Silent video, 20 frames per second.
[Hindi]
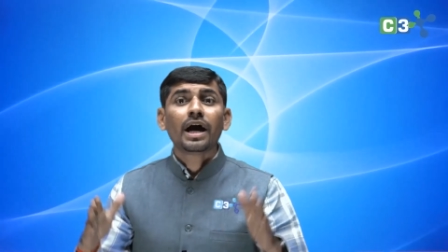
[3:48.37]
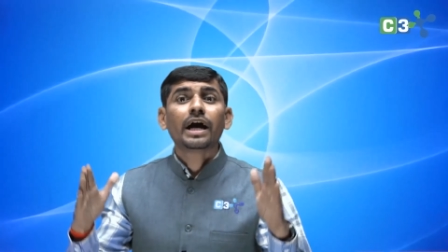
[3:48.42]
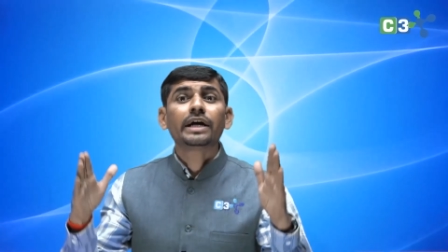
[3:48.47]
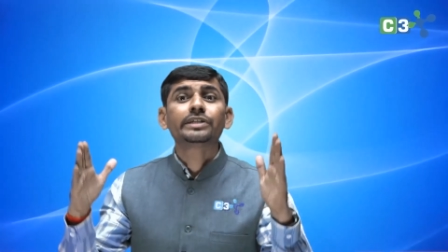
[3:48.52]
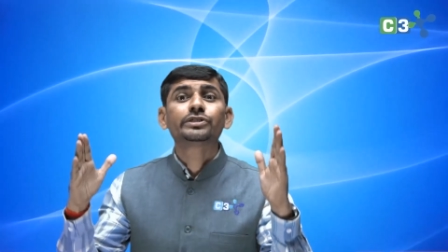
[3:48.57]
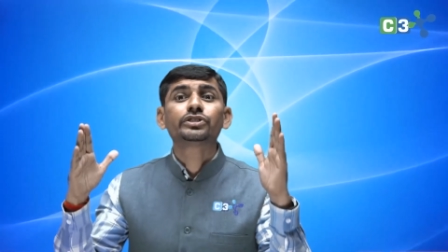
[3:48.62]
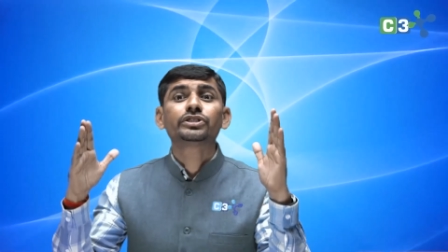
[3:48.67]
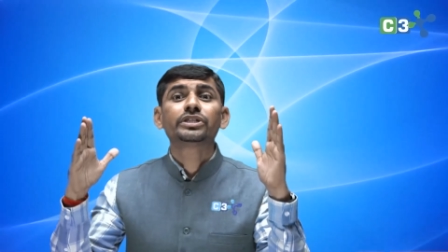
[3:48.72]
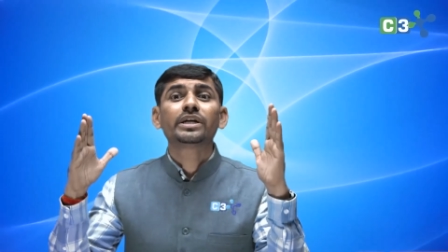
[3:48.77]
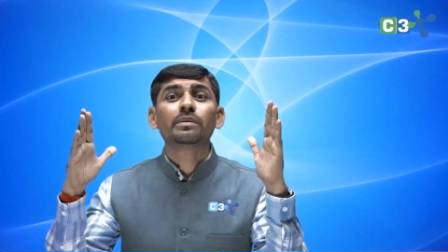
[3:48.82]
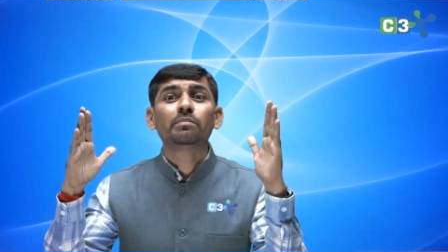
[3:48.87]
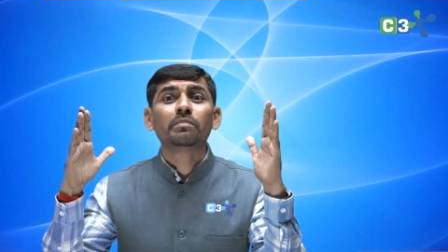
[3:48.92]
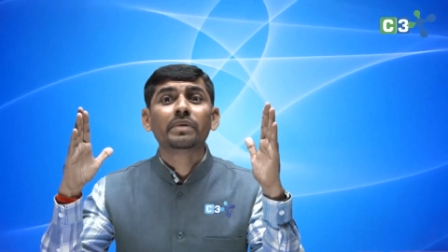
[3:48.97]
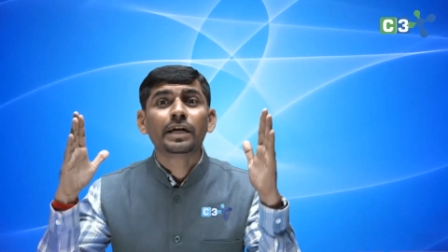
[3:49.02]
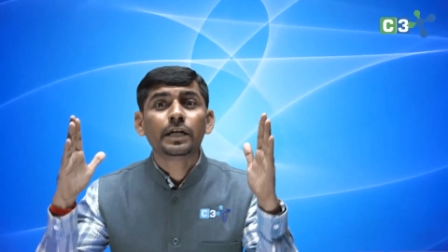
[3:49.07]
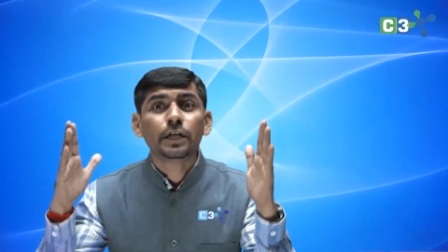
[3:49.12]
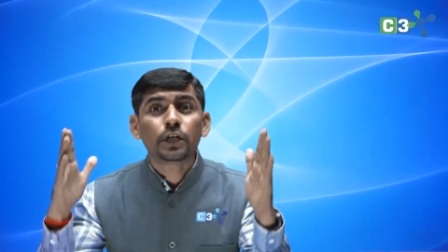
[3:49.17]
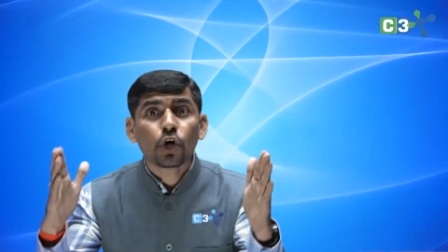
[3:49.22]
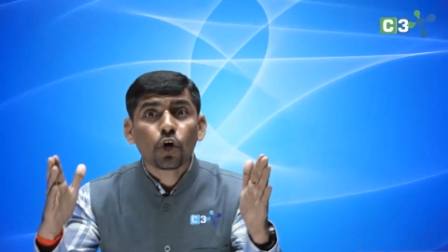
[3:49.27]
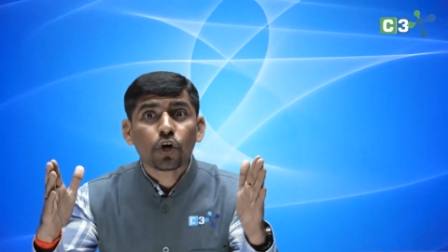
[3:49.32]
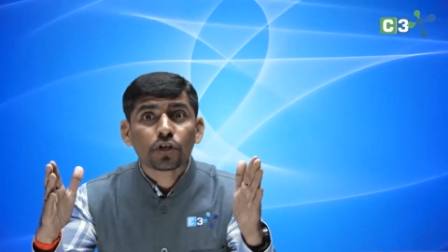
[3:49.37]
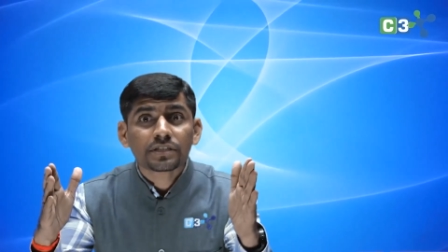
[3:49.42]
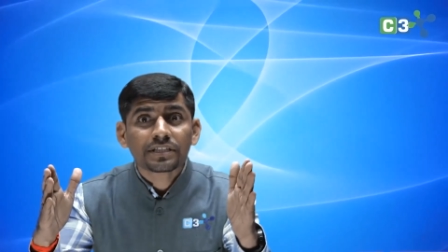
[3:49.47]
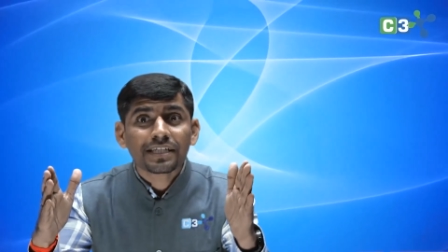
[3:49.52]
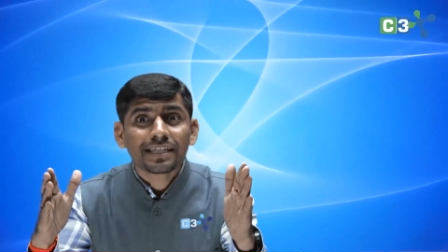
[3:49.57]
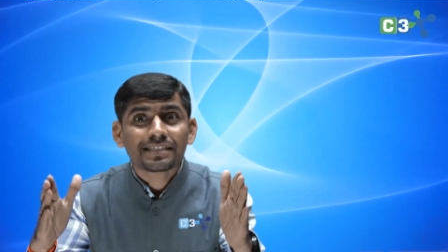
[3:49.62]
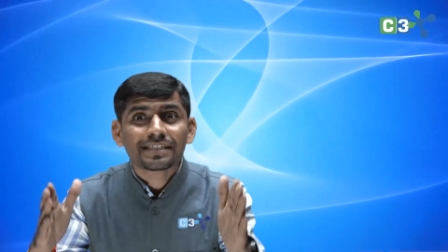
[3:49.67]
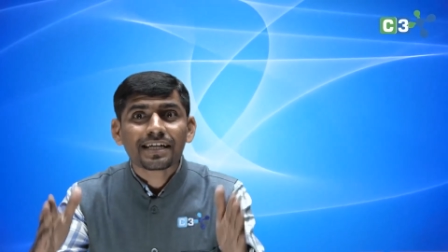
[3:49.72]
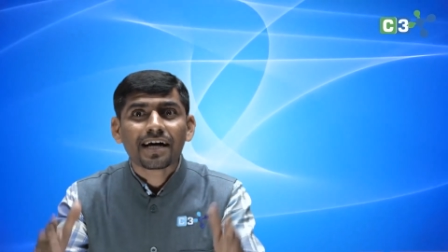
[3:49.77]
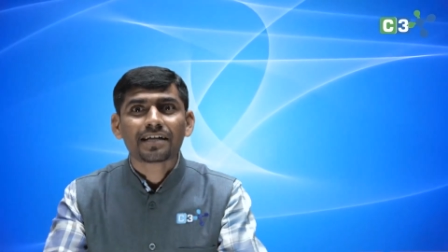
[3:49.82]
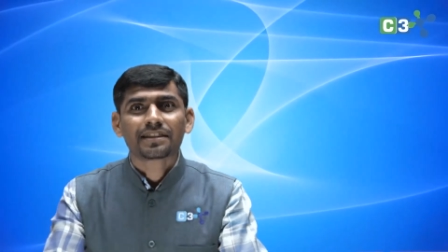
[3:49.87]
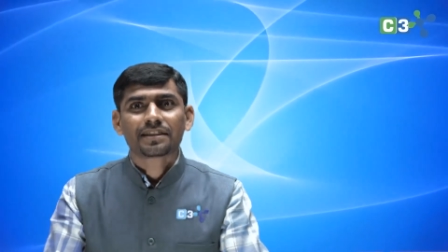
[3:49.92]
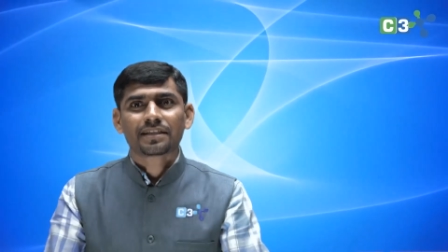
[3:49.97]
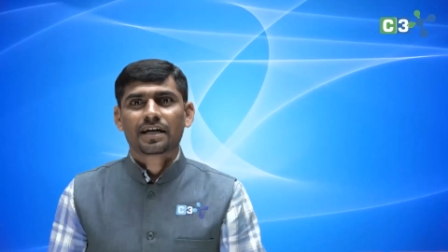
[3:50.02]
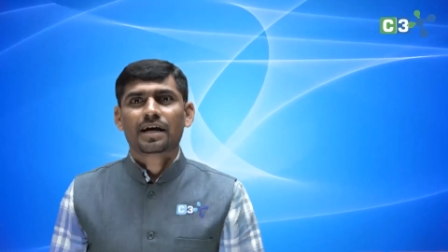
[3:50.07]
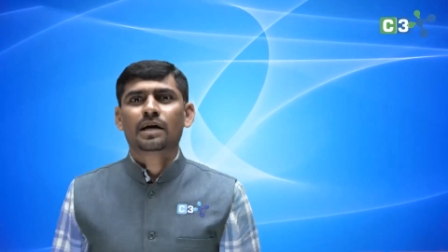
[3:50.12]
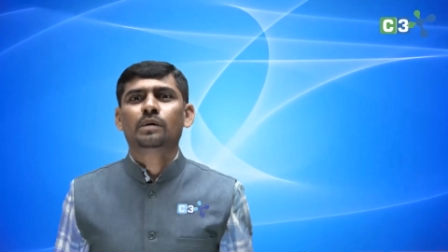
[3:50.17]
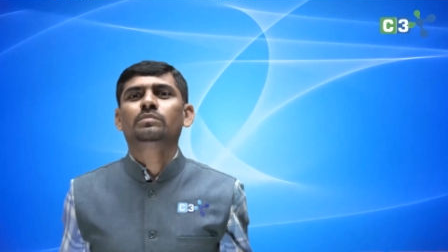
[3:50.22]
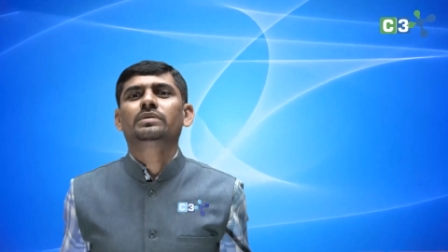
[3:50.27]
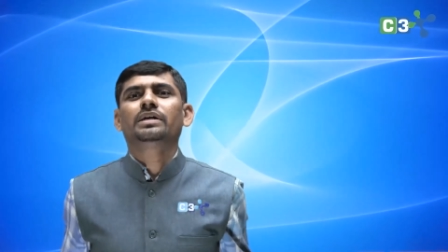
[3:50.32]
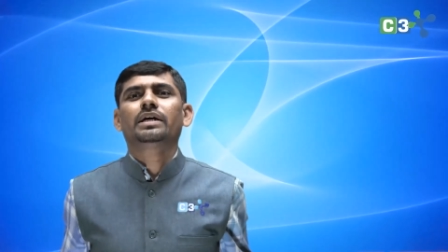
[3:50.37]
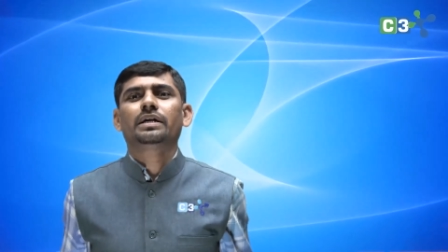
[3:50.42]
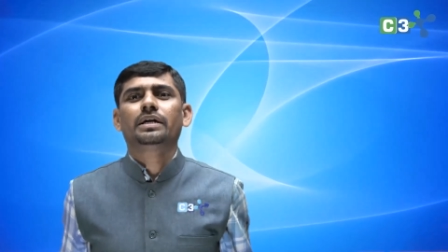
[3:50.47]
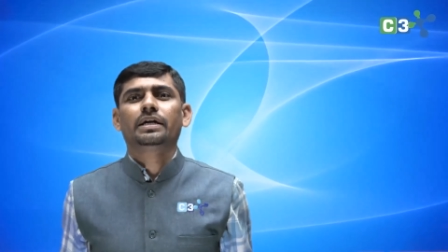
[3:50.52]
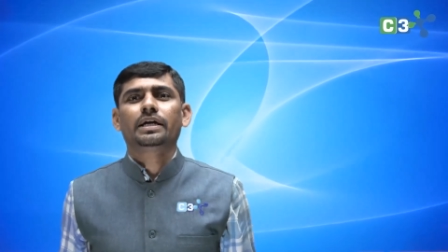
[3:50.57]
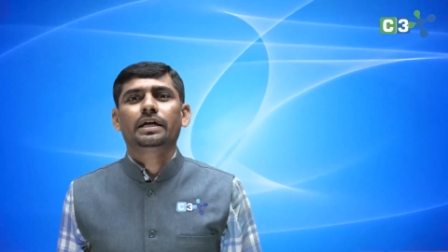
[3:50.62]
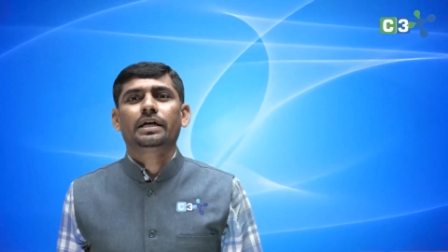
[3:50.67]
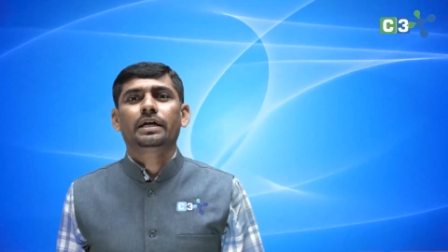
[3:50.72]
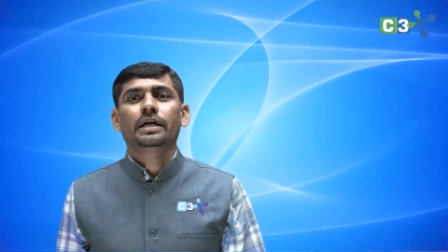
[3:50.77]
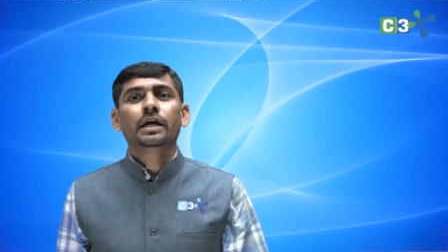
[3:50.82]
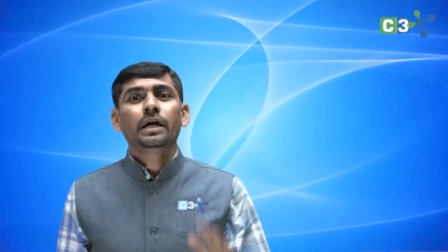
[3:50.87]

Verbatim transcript: अच्छे मेंटोर्स के साथ काम करके